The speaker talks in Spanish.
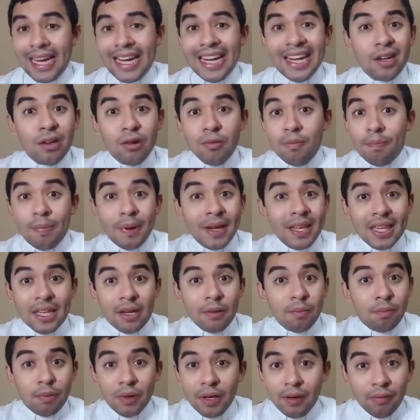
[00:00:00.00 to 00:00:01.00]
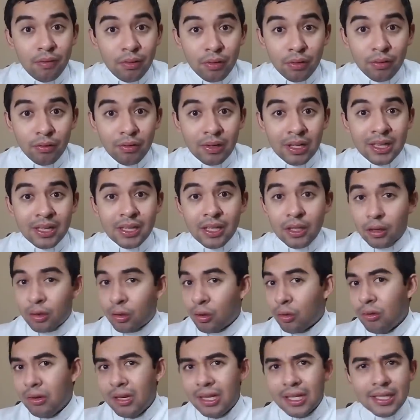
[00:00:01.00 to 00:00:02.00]
él acompaña al pueblo durante
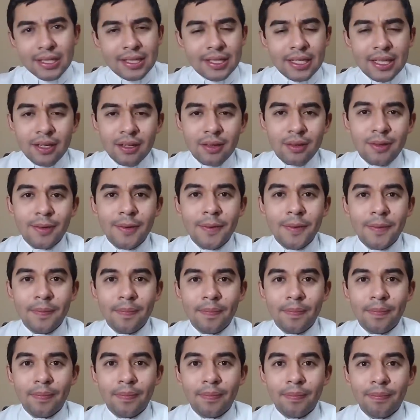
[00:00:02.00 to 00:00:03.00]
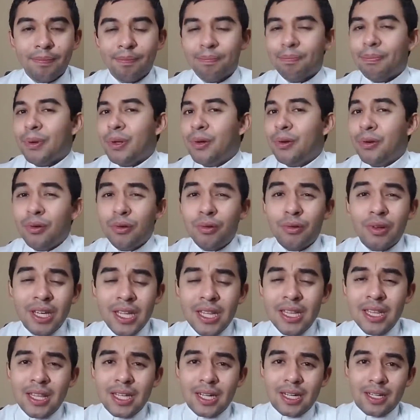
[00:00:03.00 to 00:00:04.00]
todo el desierto, pero no
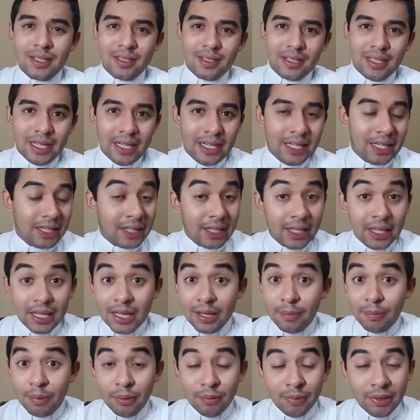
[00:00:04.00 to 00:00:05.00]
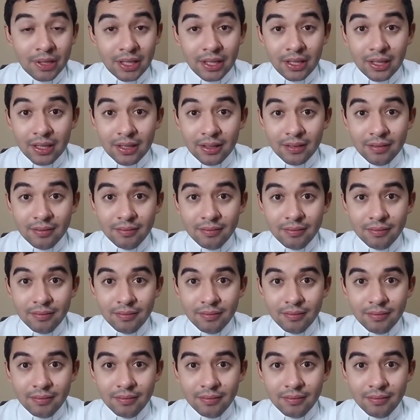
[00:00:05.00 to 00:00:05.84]
entra a la tierra prometida.